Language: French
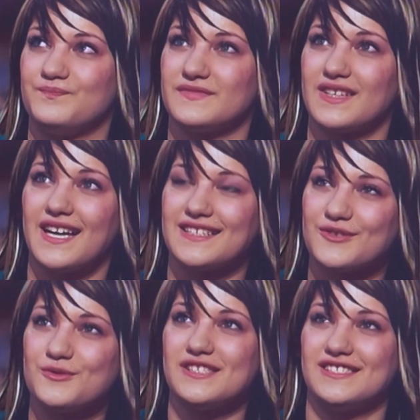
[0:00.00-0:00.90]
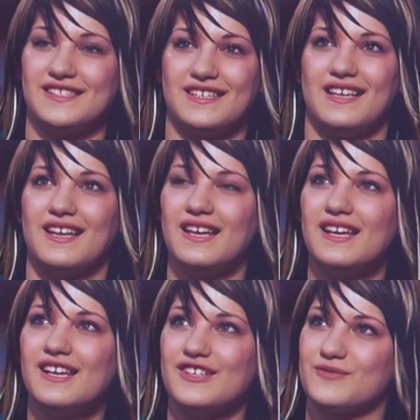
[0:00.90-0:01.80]
Grâce à toi, j'ai...
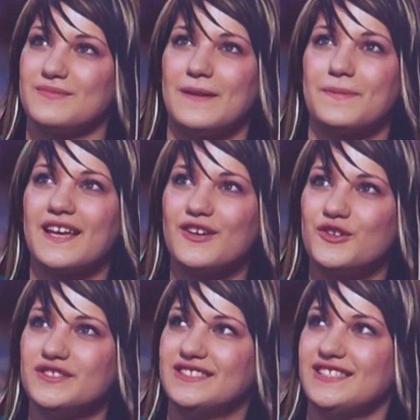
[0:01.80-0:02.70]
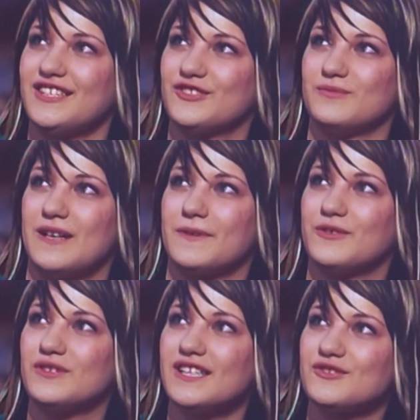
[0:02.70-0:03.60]
tu m'as appris à grandir, tu m'as appris
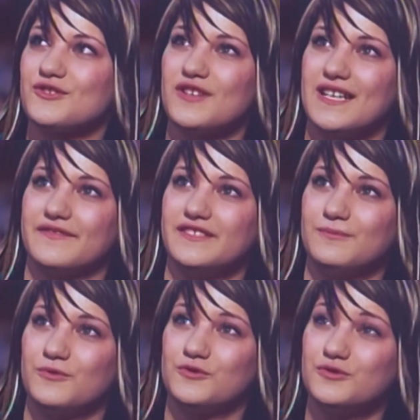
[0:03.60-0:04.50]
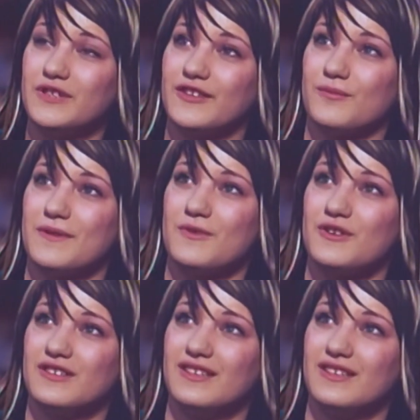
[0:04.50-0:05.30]
toutes les choses de la vie, beaucoup, énormément.